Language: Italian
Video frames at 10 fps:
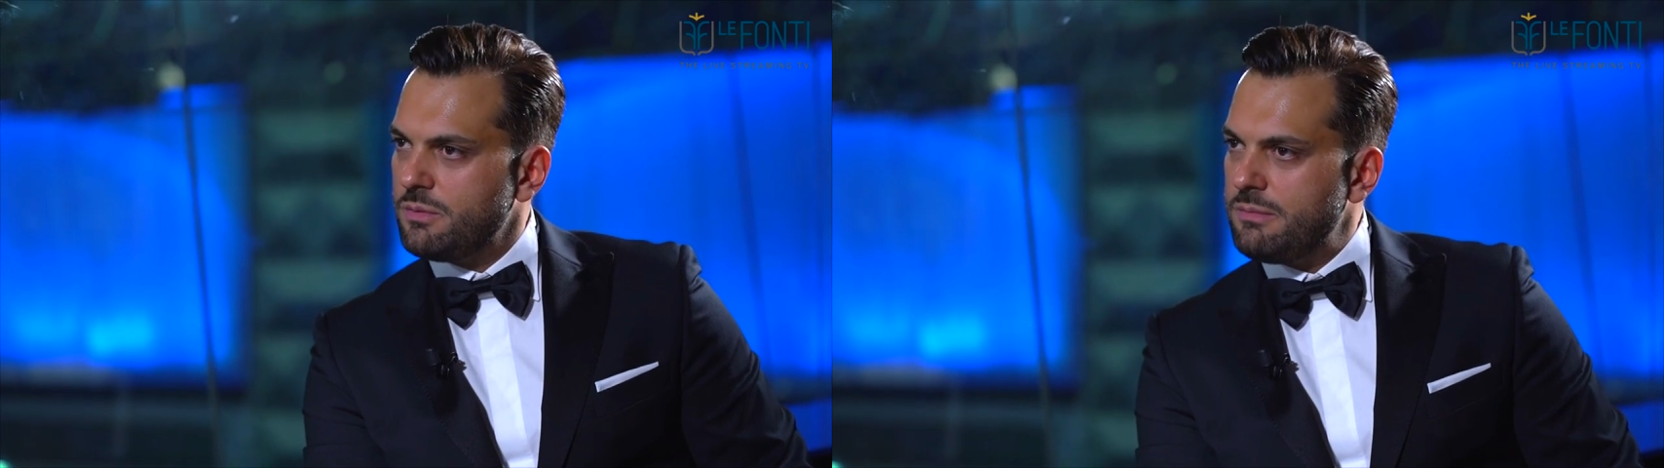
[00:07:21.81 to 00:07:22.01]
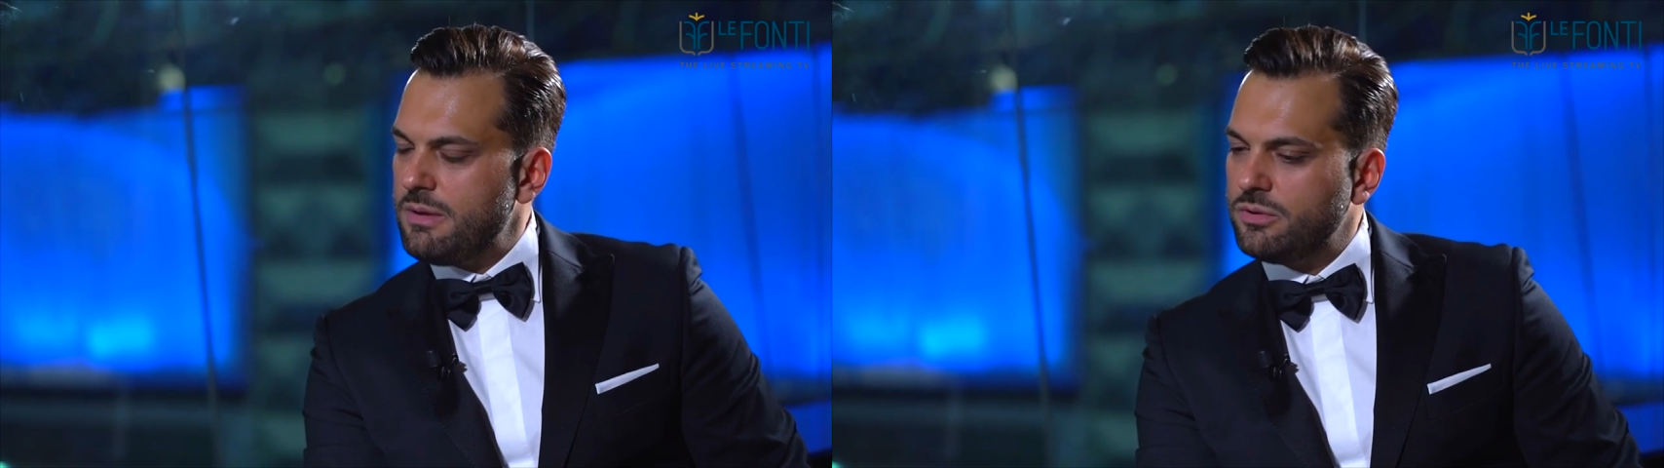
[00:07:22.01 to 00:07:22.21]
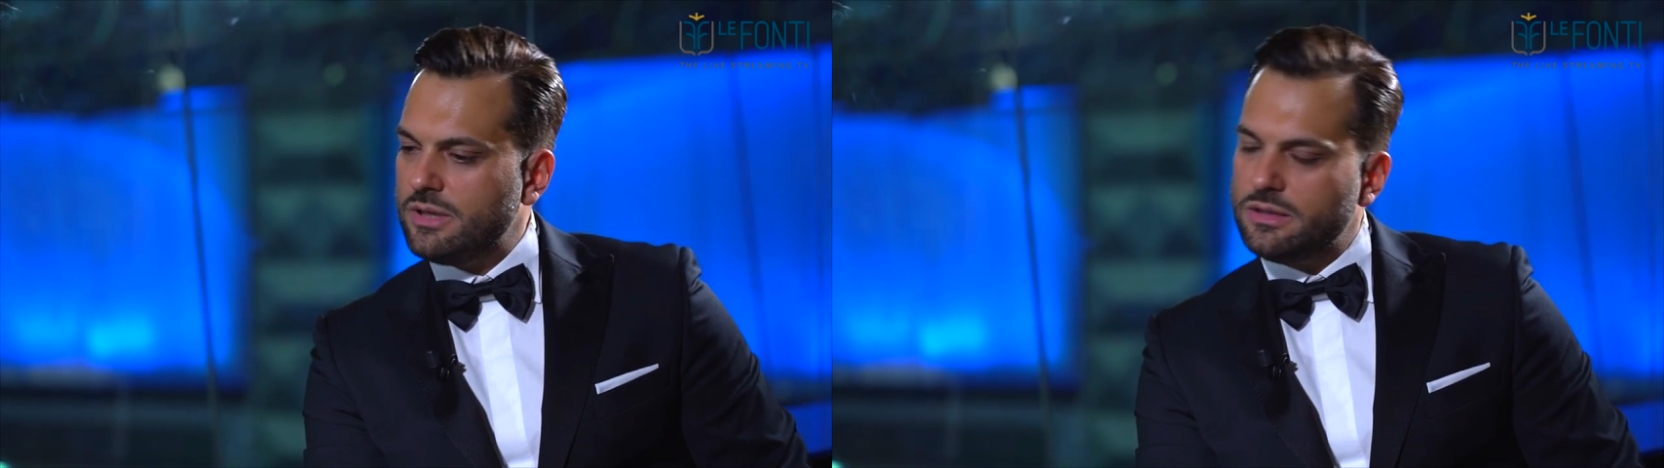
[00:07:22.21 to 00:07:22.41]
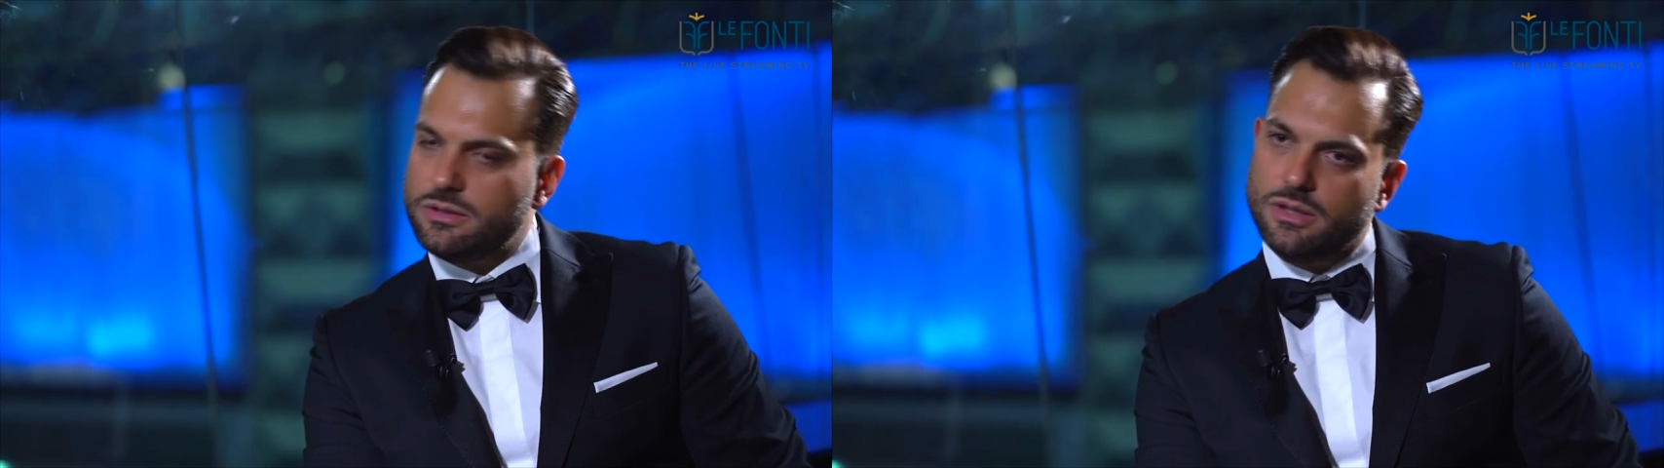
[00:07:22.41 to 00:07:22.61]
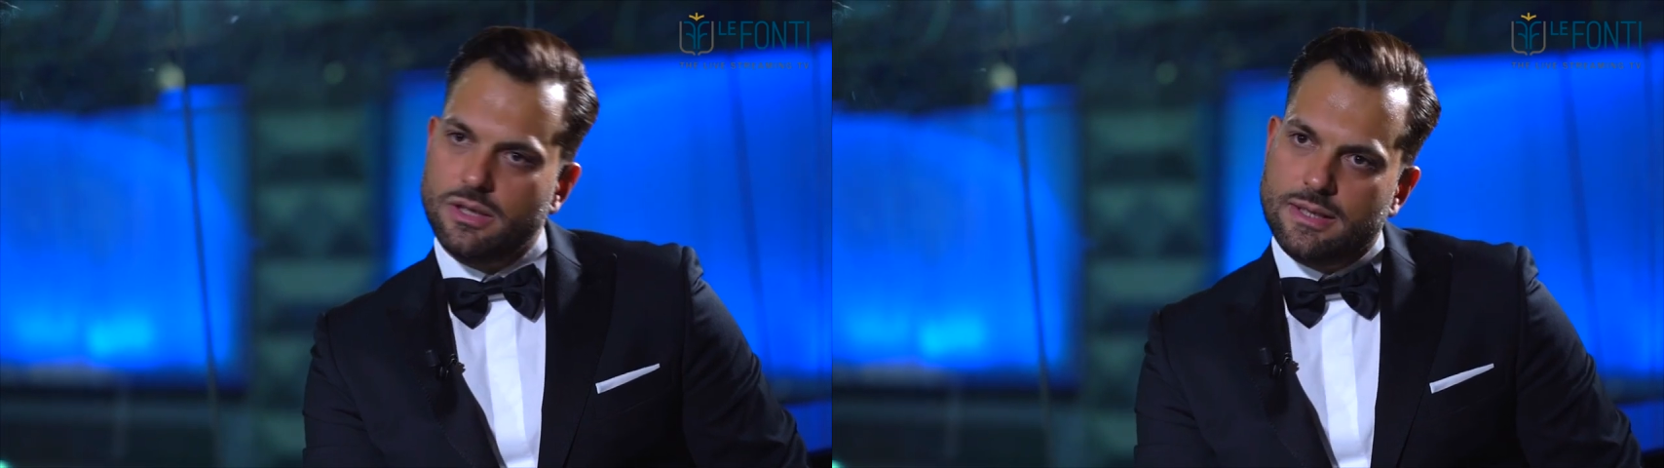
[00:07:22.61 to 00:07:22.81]
come abbiamo
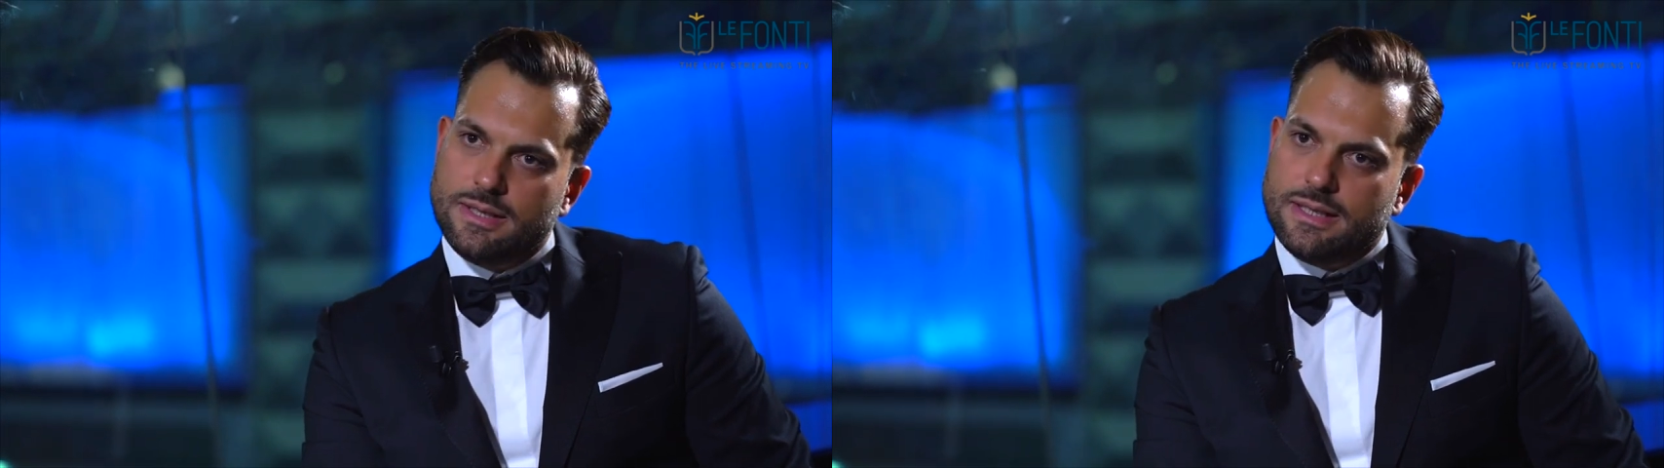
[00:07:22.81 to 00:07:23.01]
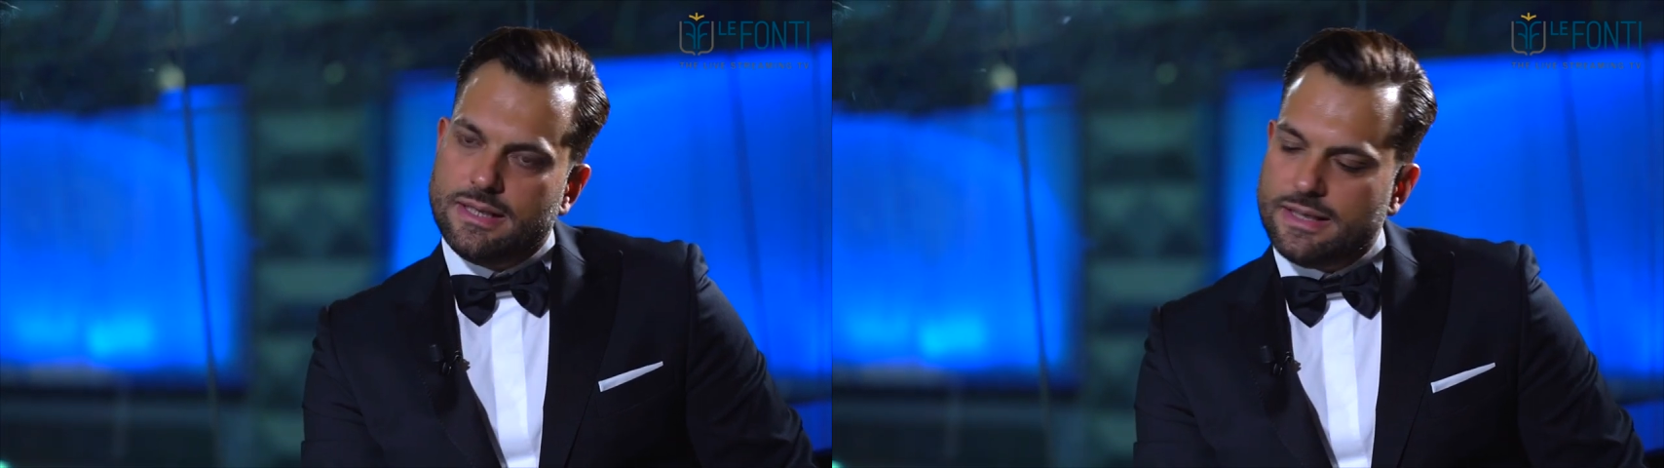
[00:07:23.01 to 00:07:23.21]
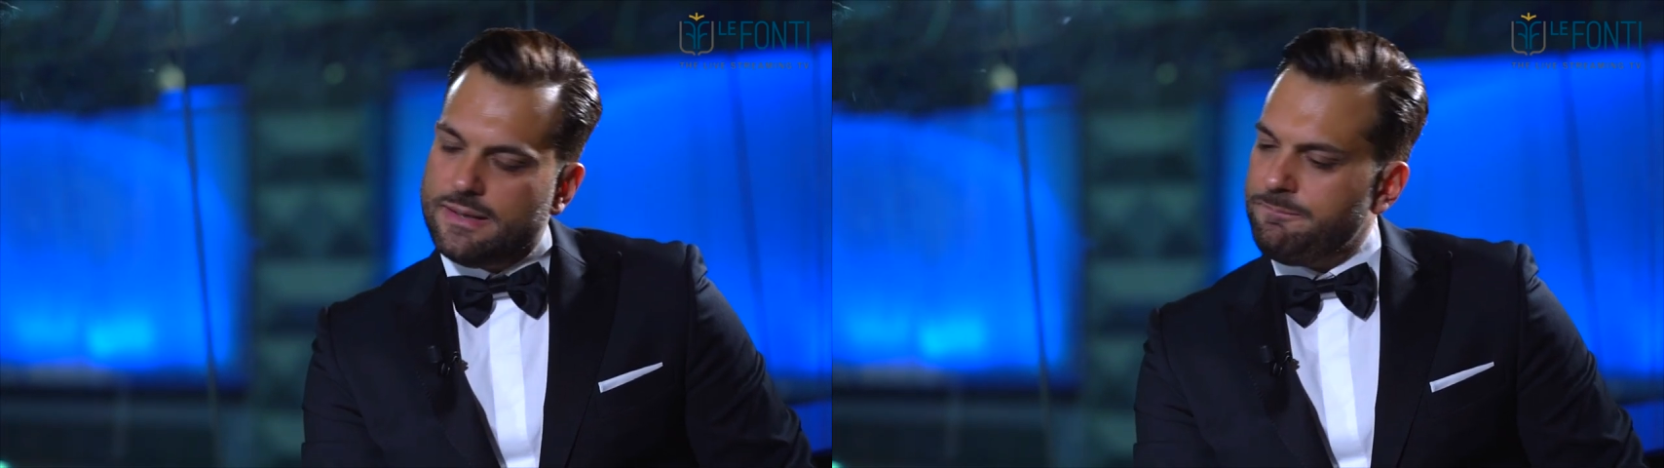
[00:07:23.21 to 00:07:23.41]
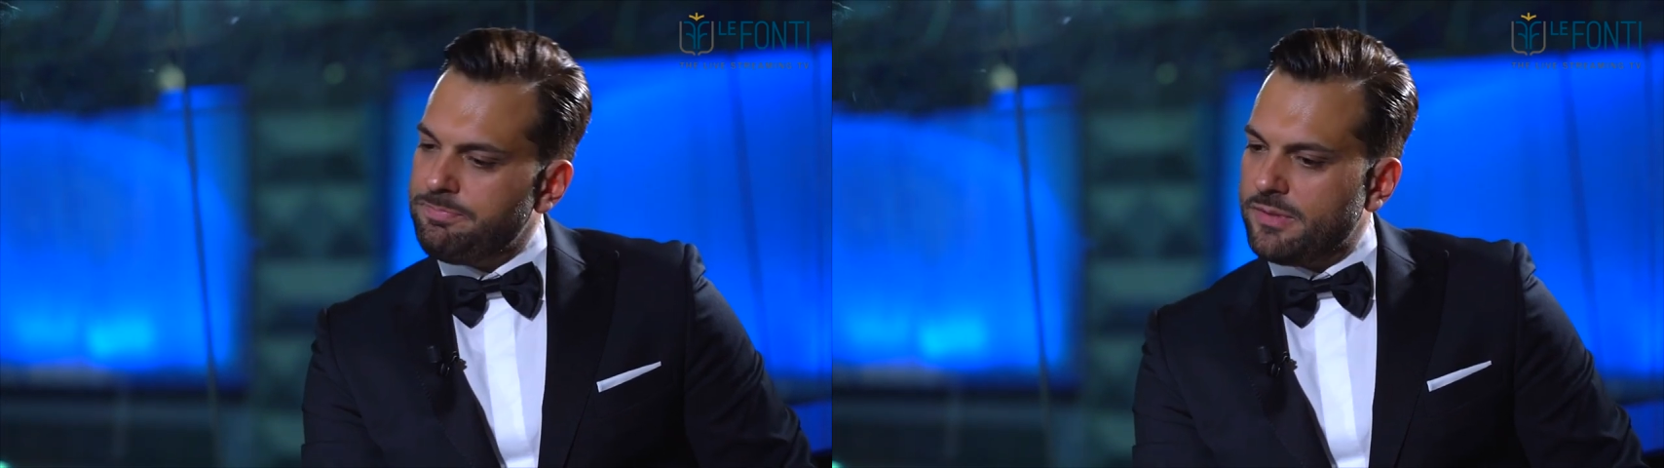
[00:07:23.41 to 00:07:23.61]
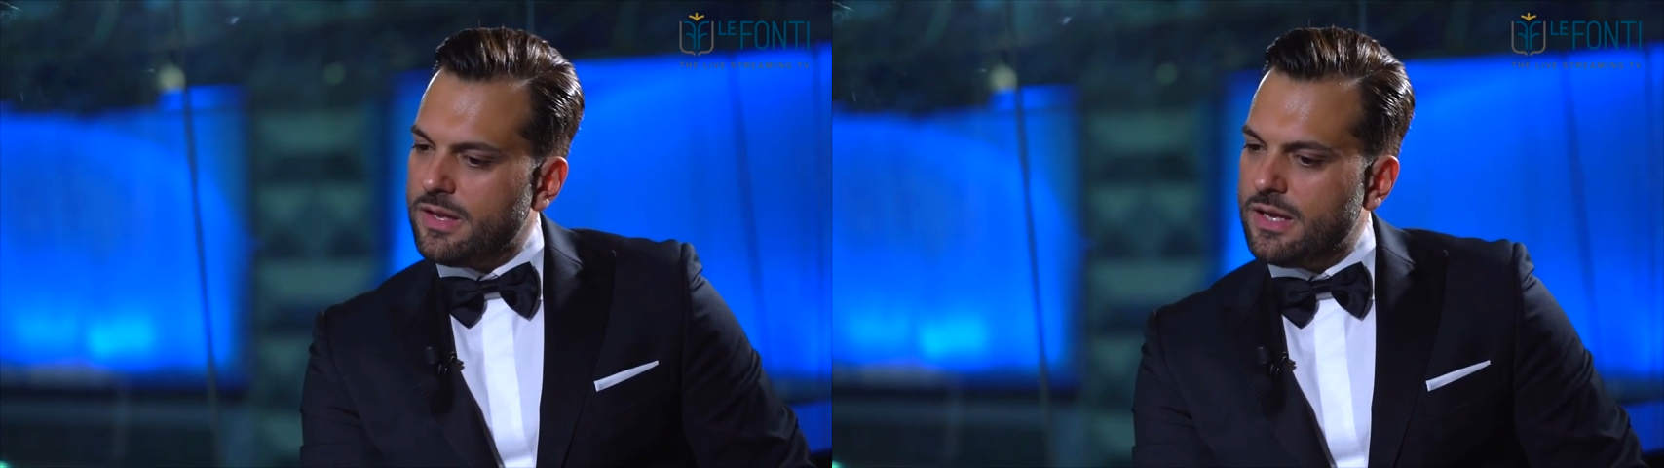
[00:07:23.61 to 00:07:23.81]
detto, ehm,